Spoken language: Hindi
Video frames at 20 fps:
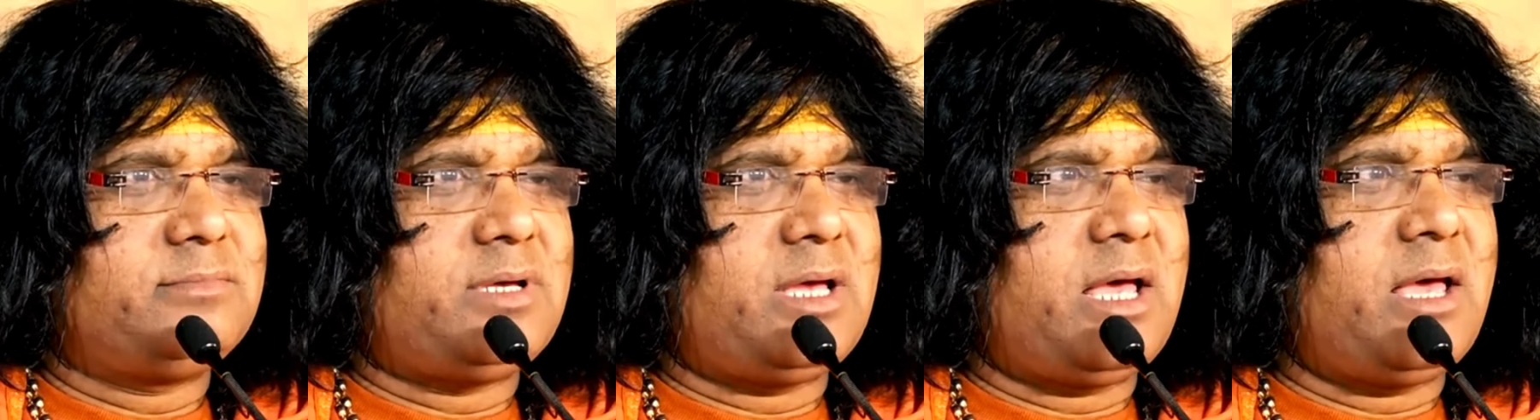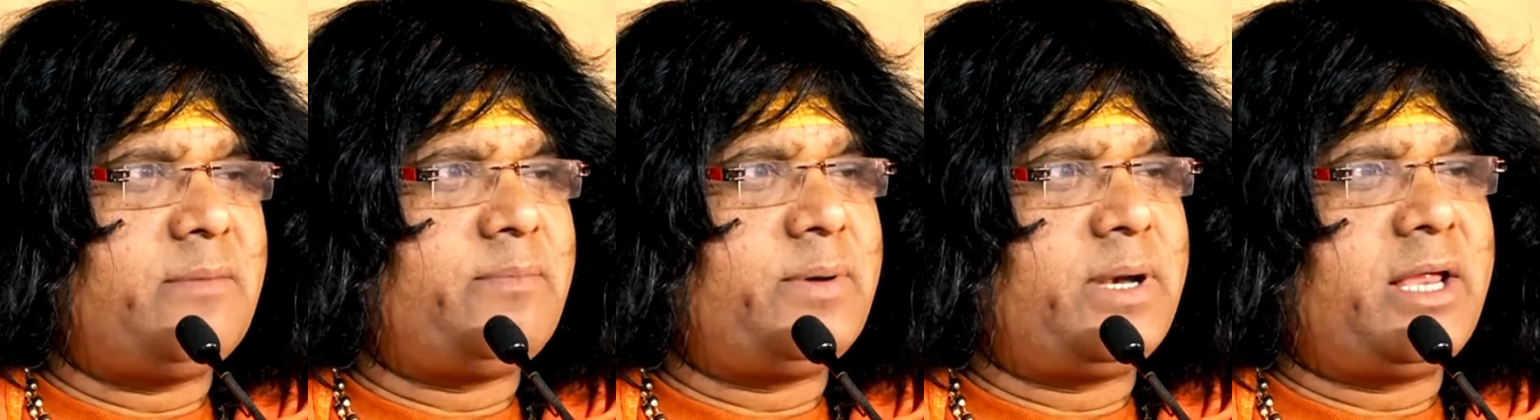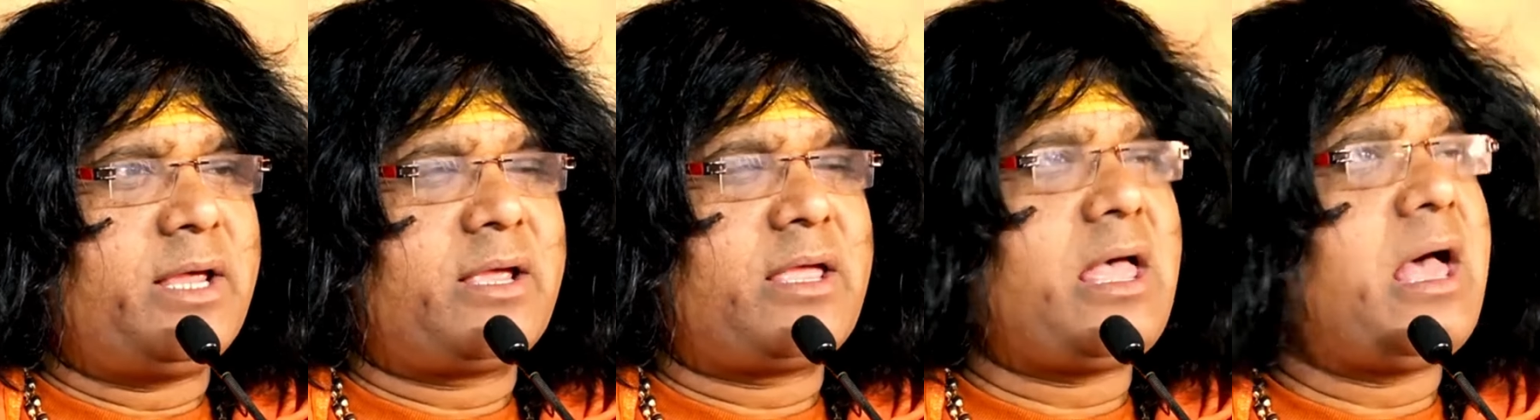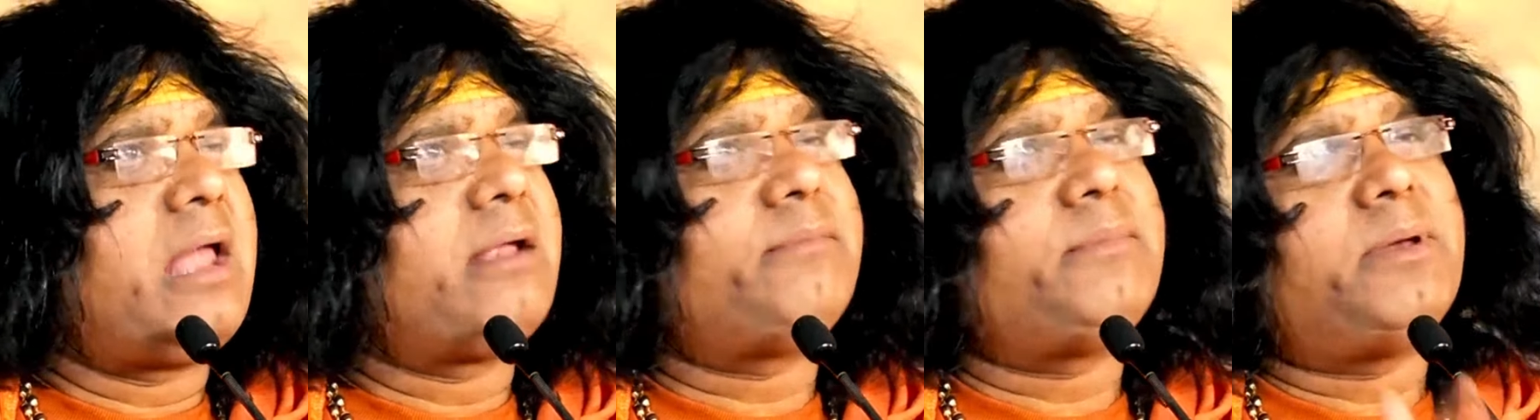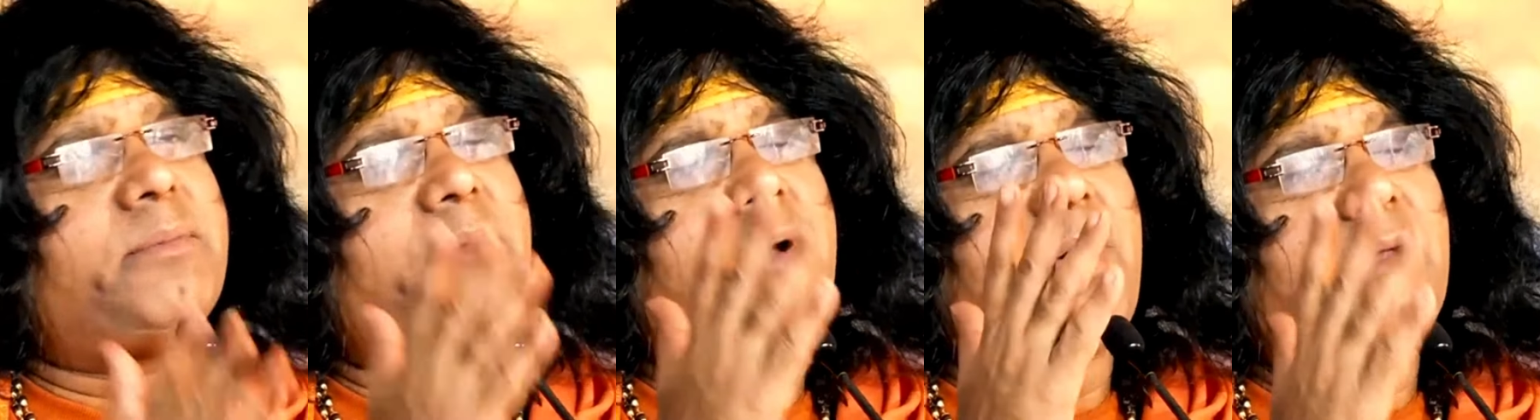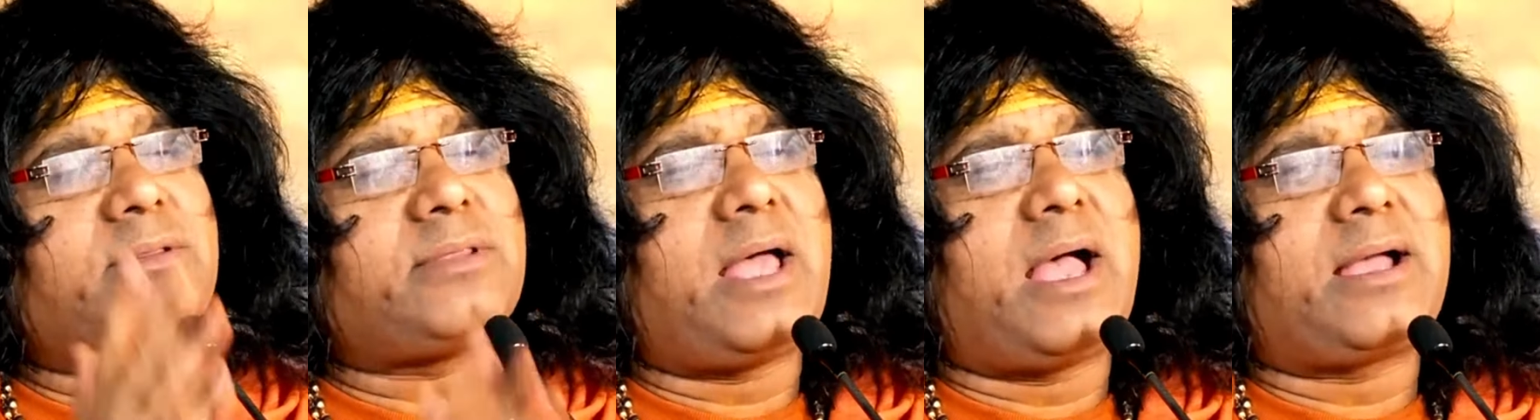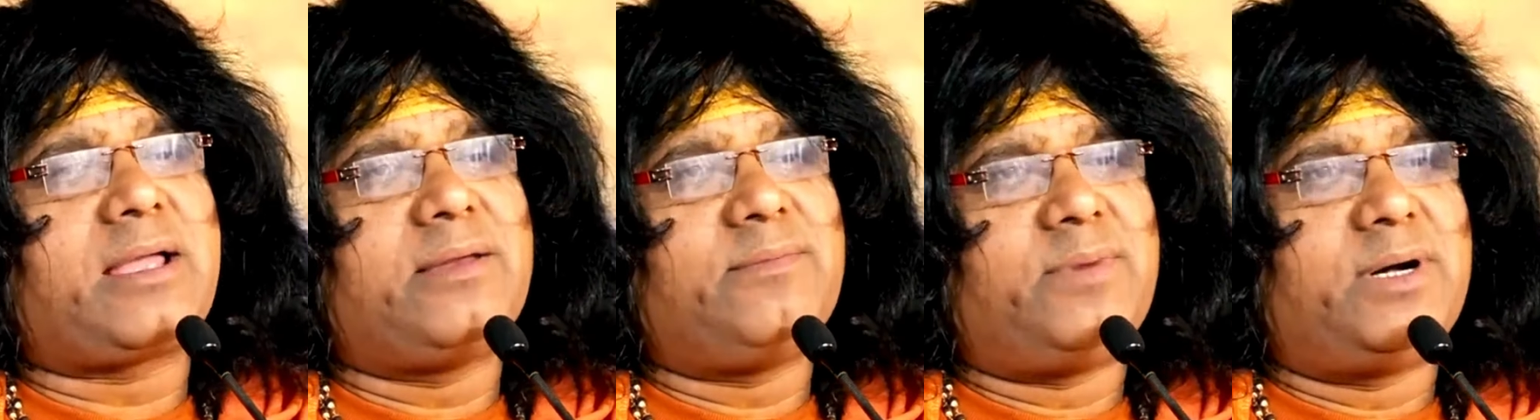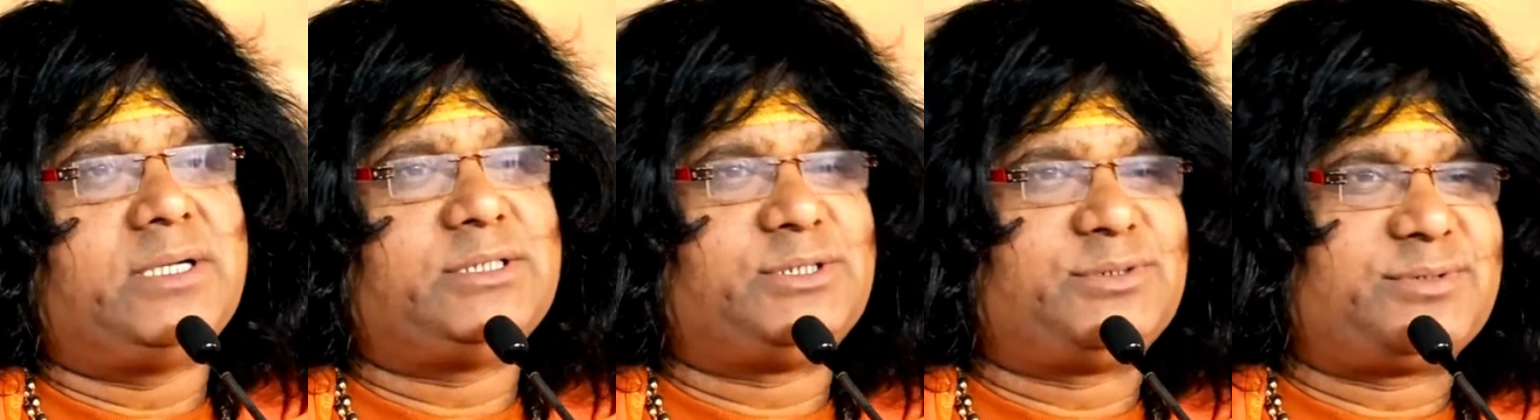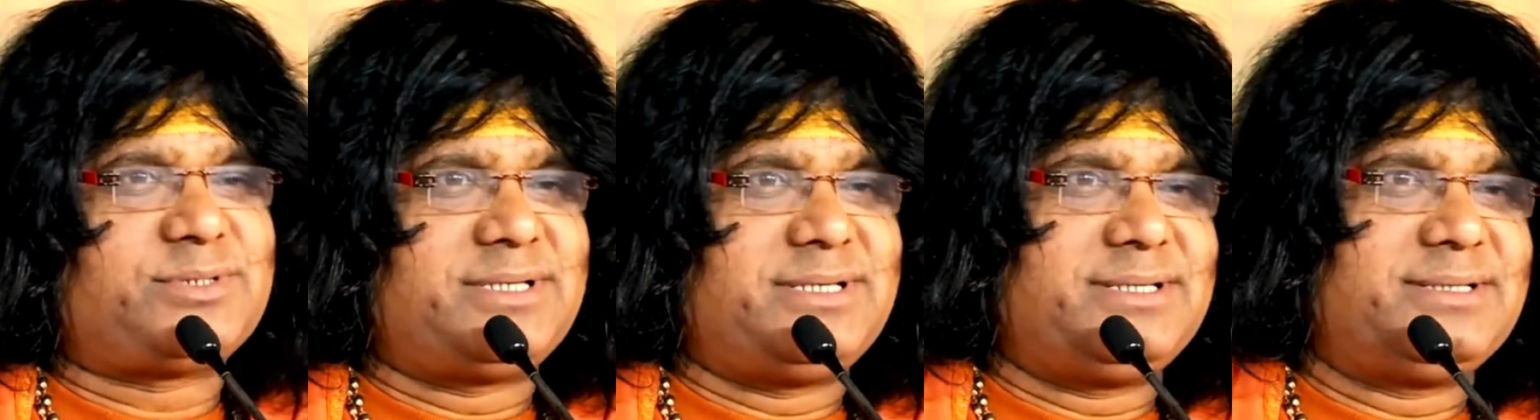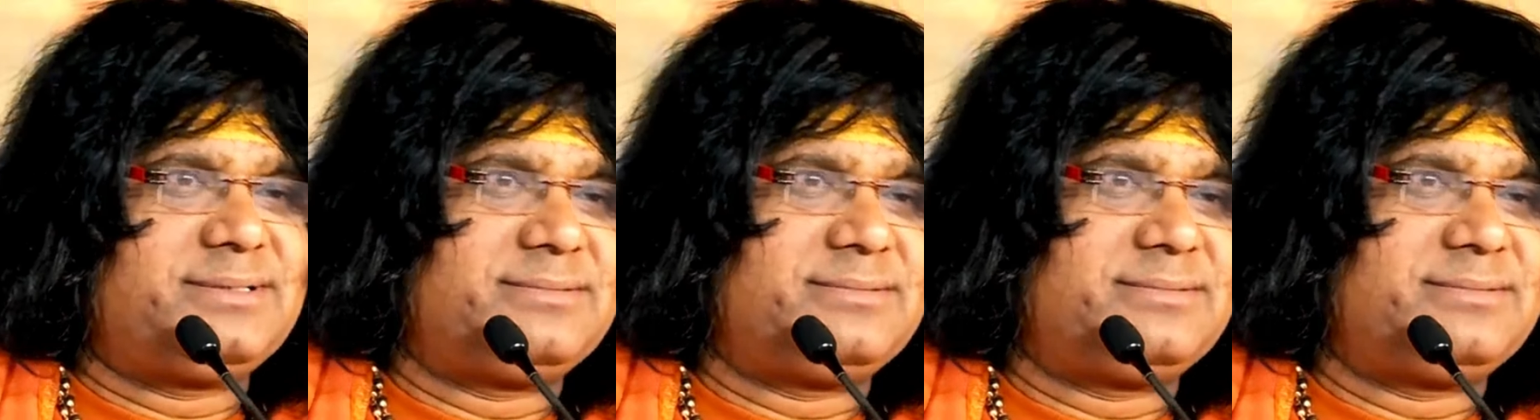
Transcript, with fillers: अपने ज्ञान में बहुत आगे बढ़ चुके हैं